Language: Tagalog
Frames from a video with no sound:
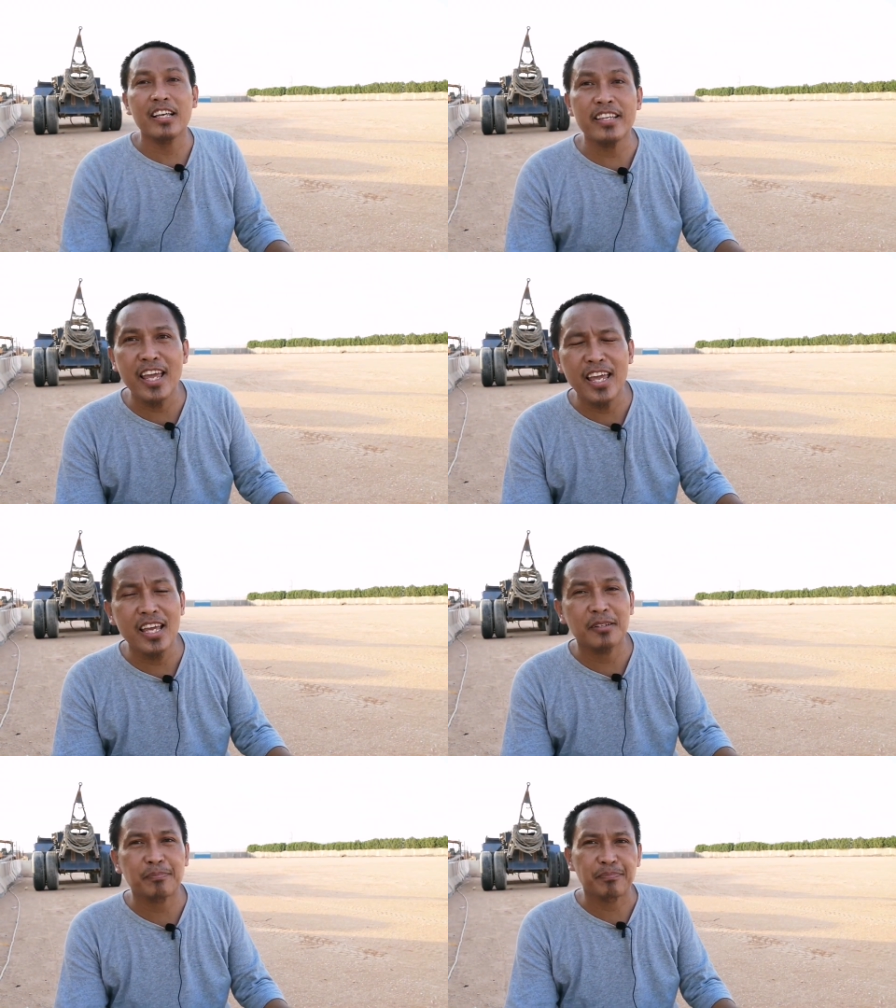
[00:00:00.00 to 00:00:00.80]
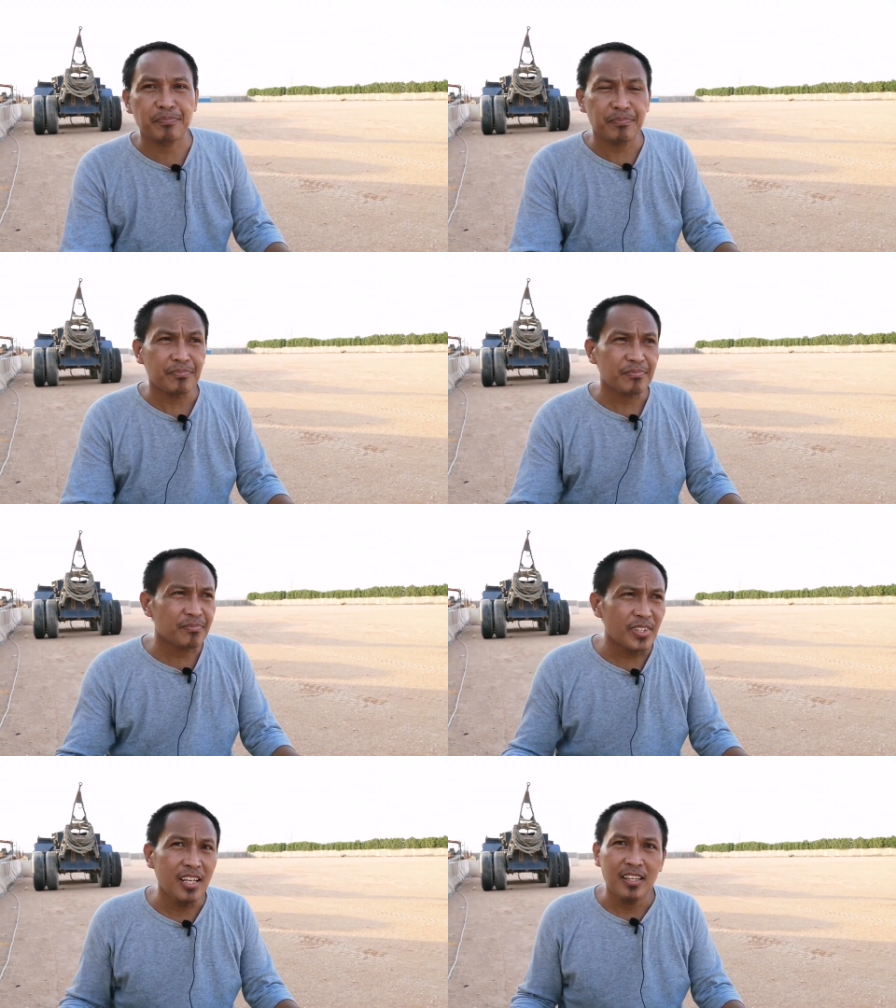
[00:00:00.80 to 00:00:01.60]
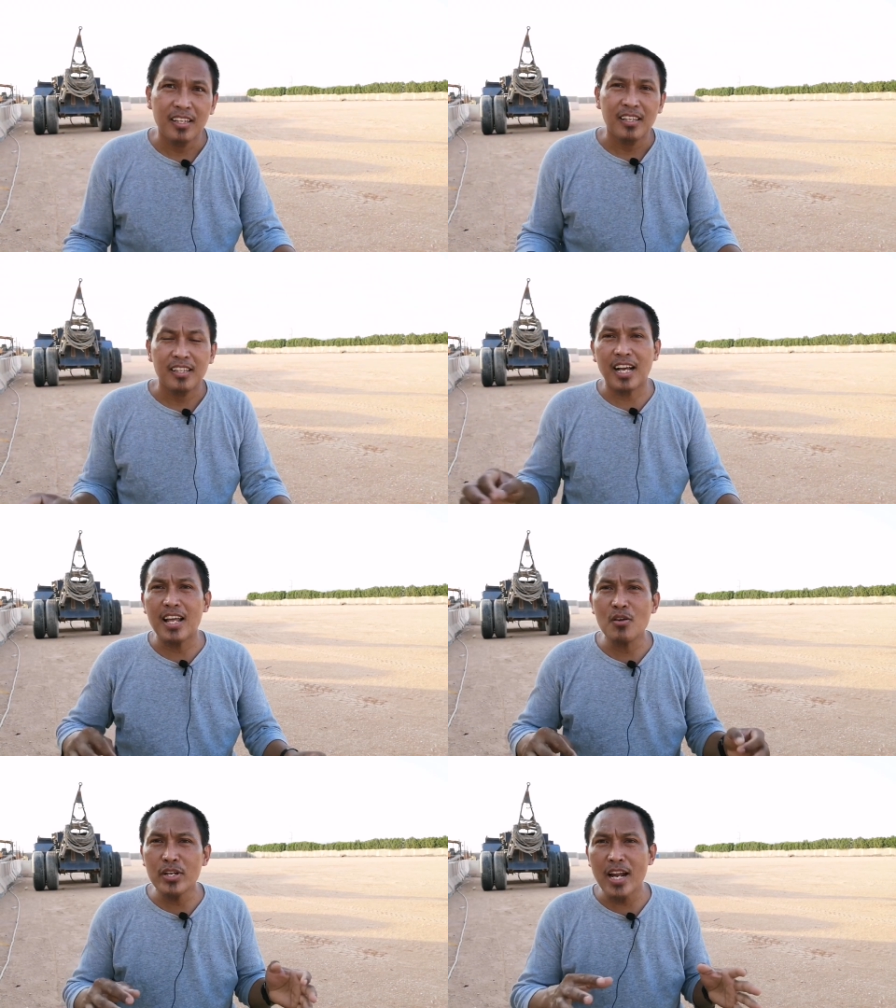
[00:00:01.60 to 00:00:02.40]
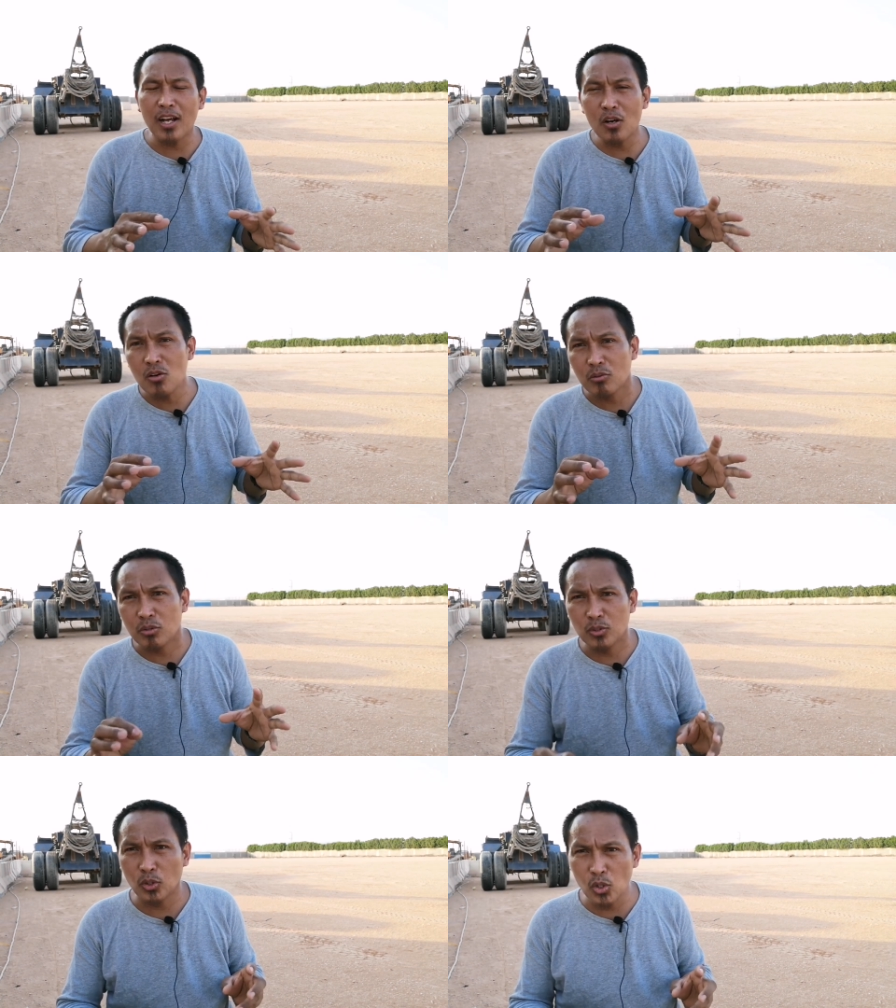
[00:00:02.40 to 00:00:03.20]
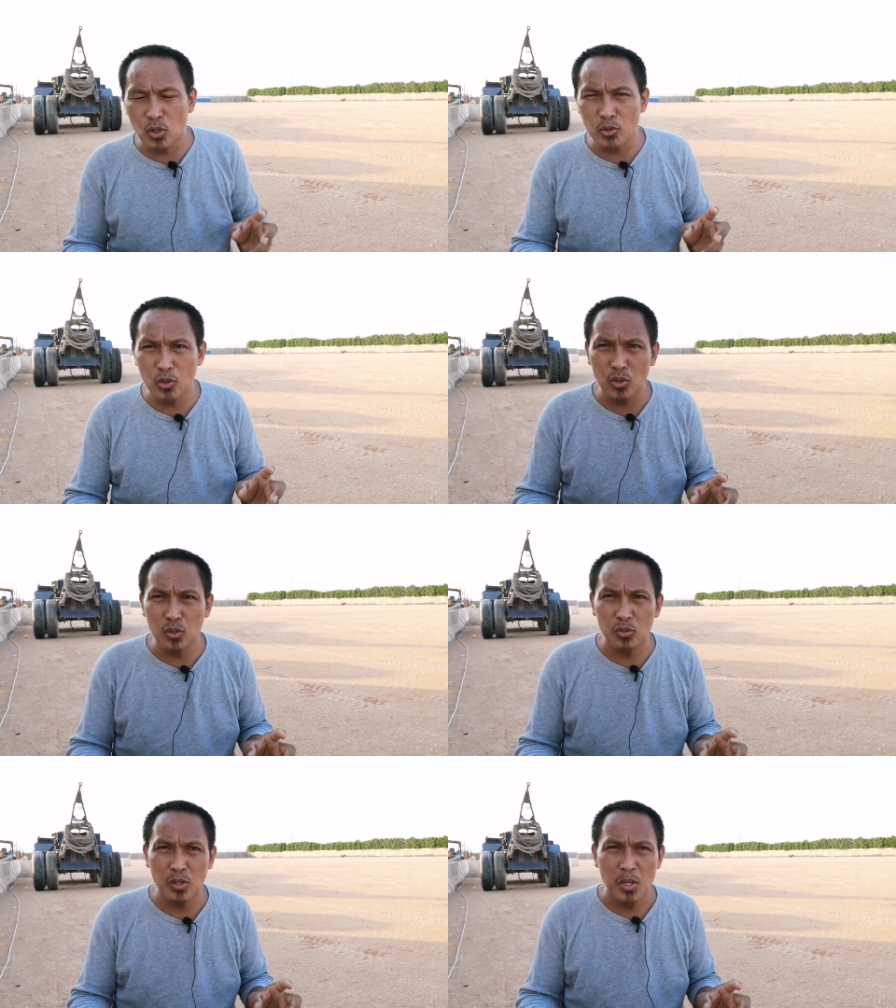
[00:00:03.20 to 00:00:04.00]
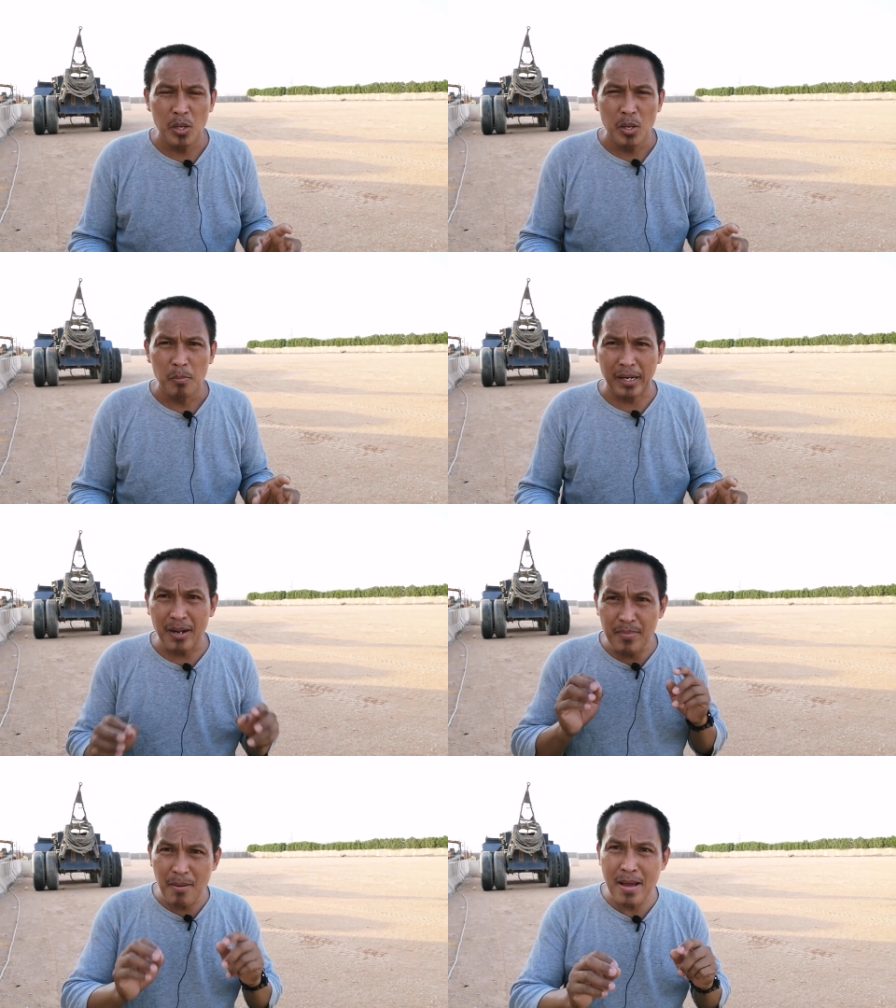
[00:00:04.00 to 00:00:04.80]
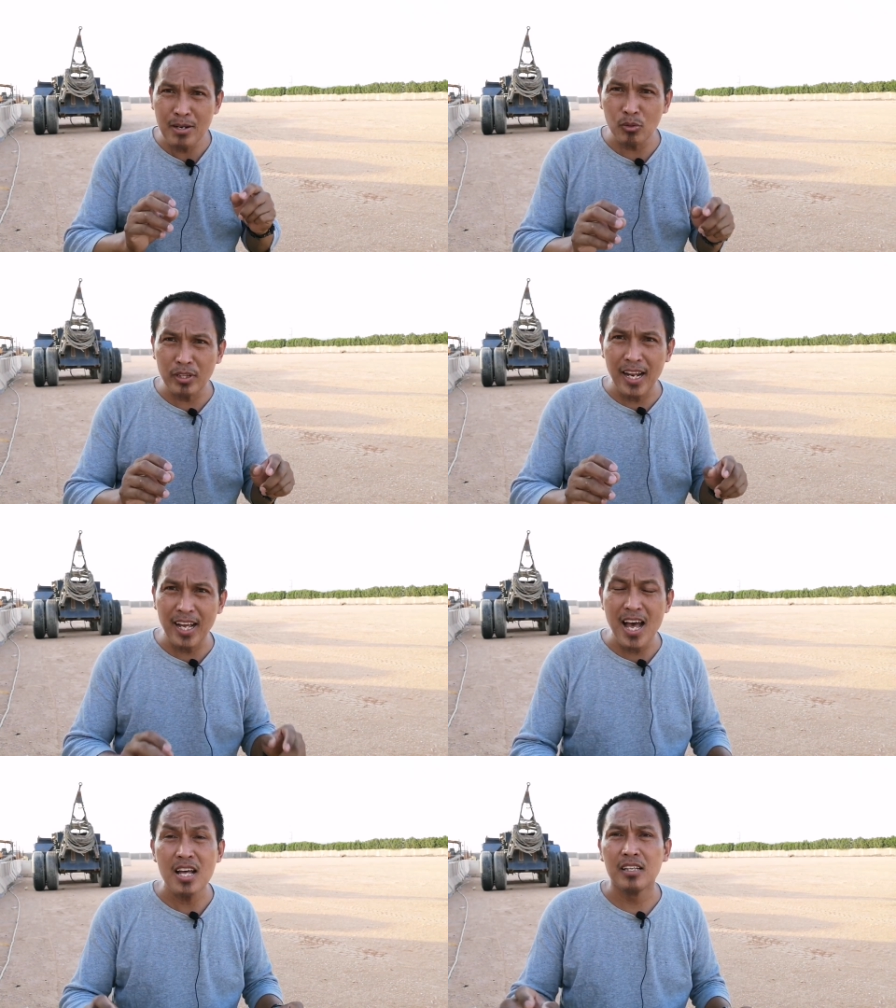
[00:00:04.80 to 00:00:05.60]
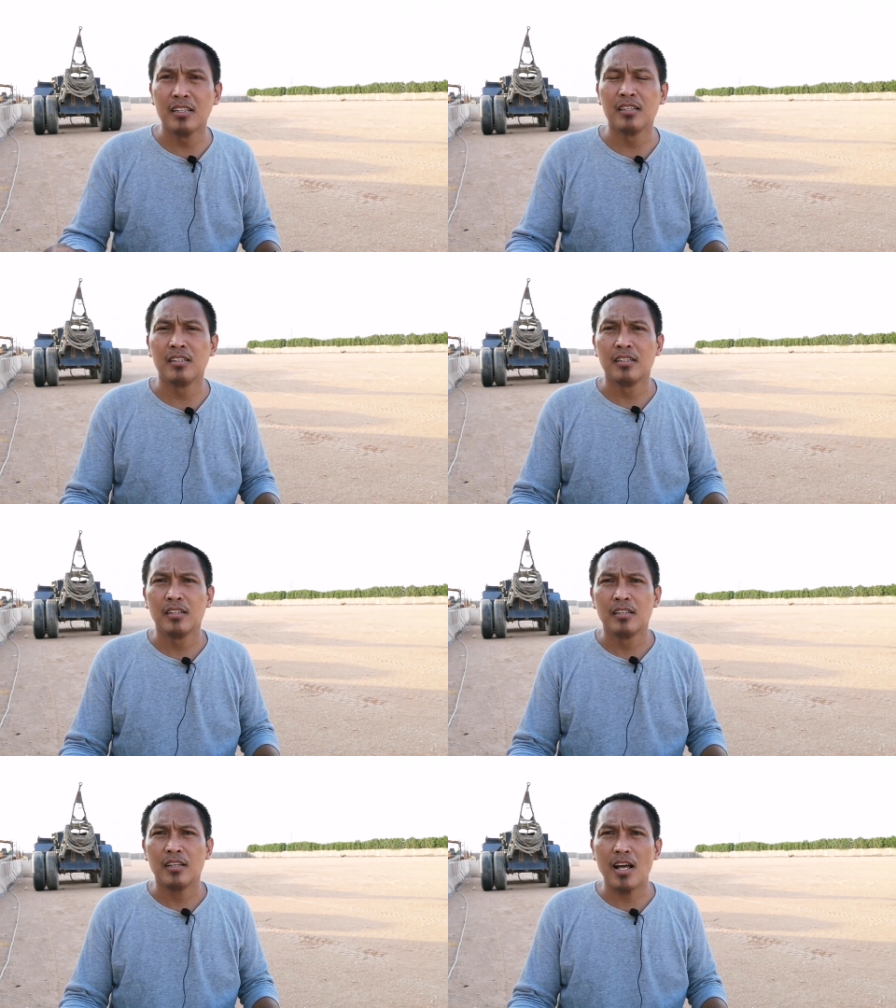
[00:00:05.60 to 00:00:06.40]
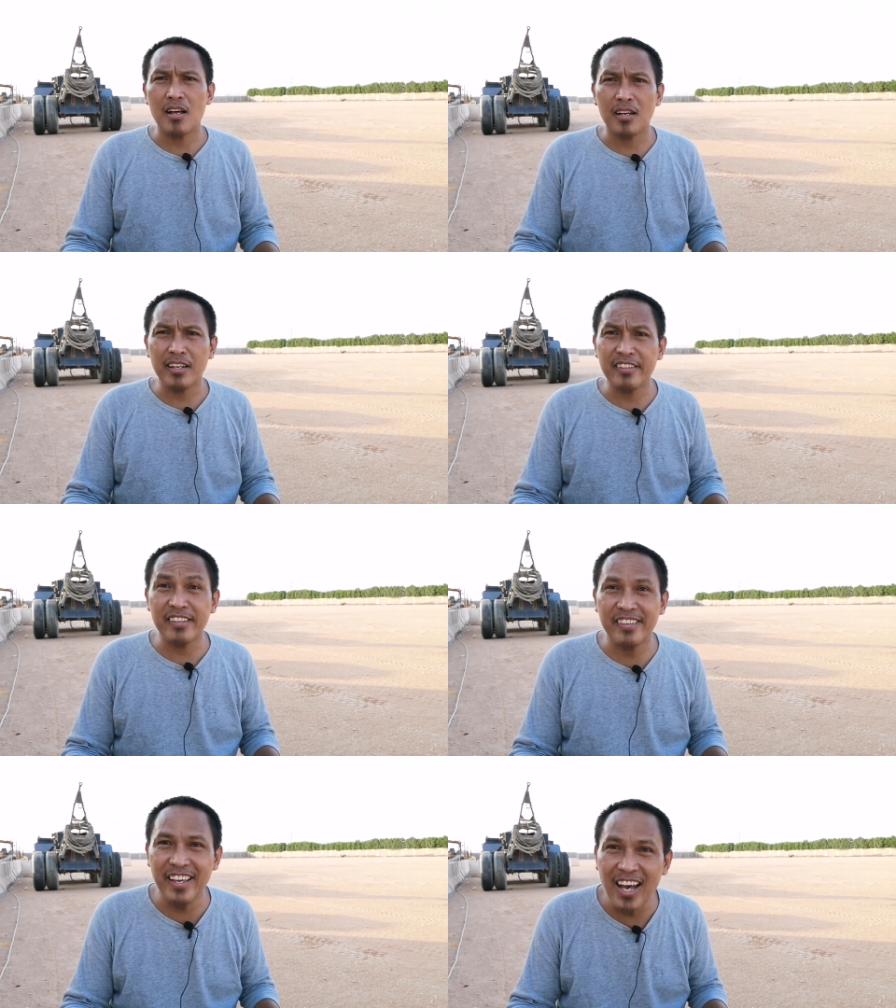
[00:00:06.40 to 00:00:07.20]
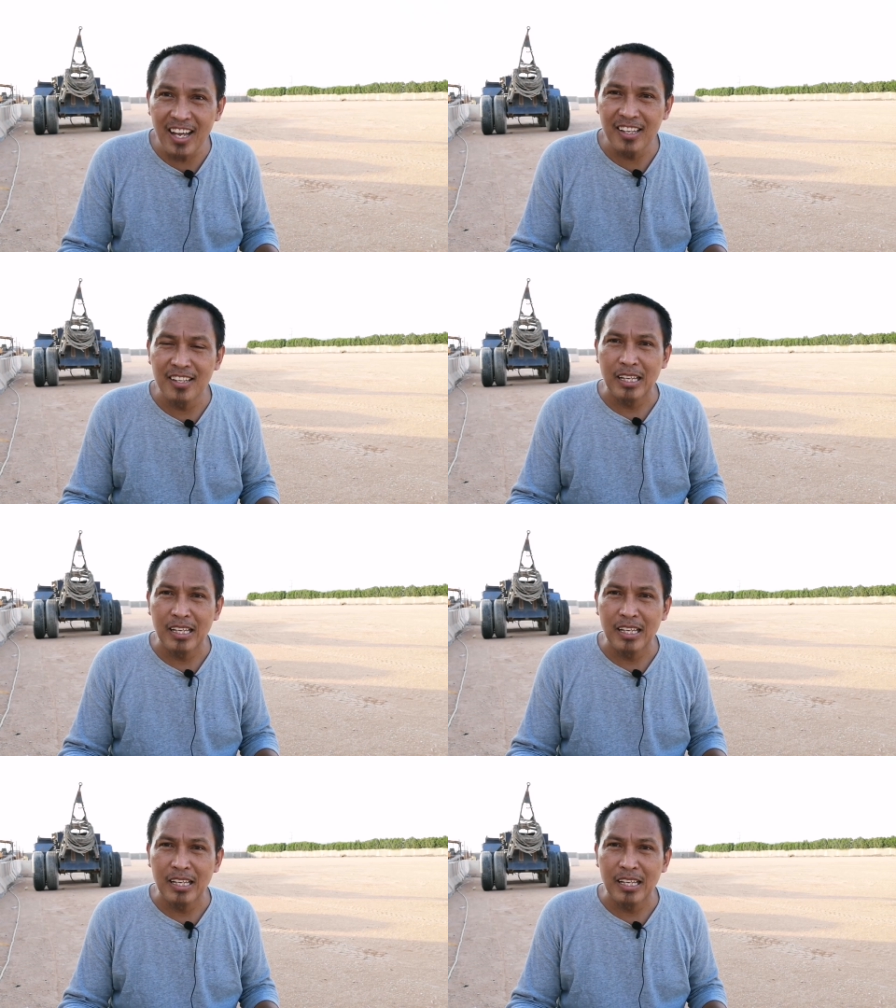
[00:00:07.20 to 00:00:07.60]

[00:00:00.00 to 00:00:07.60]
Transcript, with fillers: Kasi nagano din ako. Gusto ko yung maramdaman ko talaga ang anesthesia